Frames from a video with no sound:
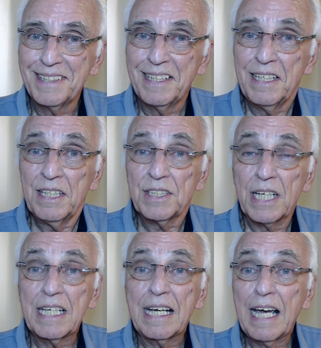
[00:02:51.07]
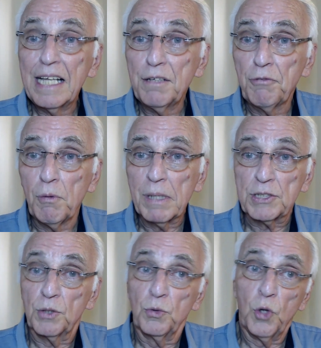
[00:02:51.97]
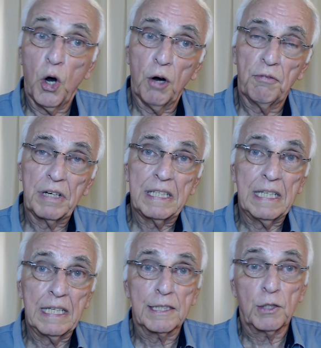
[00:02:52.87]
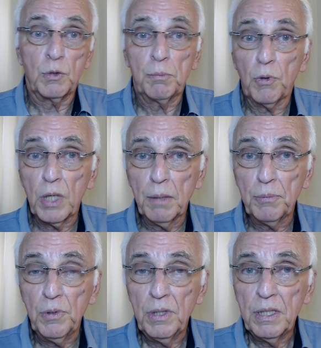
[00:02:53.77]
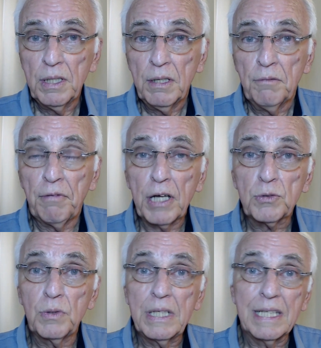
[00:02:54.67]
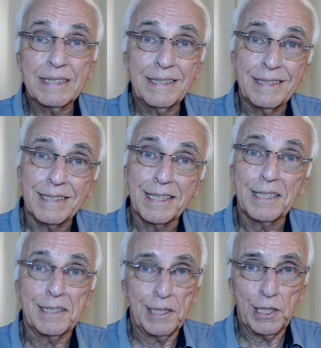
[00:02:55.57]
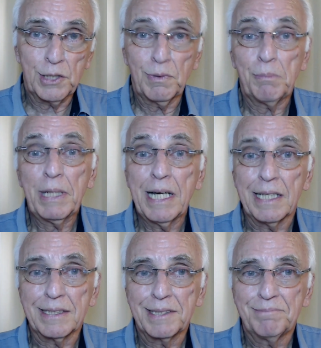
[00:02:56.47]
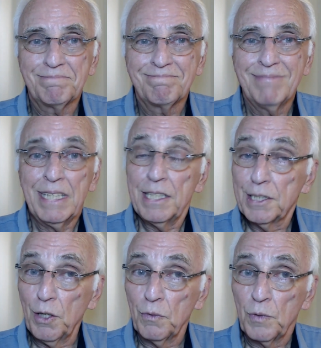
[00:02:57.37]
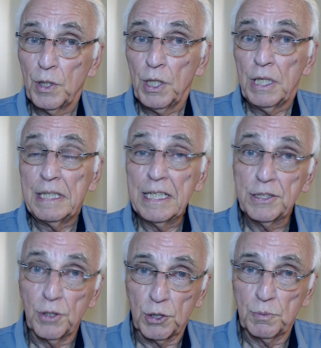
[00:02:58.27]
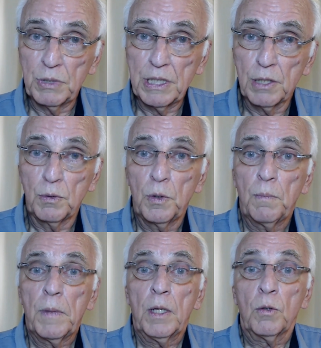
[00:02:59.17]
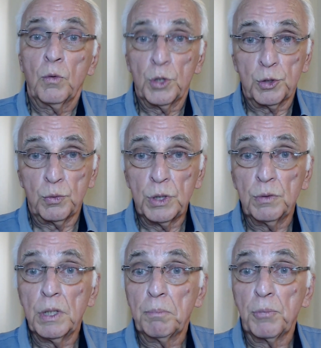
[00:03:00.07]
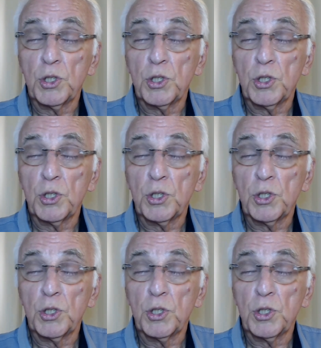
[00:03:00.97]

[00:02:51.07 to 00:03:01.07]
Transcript: já que cada informação nova que entra no hipocampo faz com que as antigas sejam apagadas. Então, nesse nosso modelo, construído depois de uma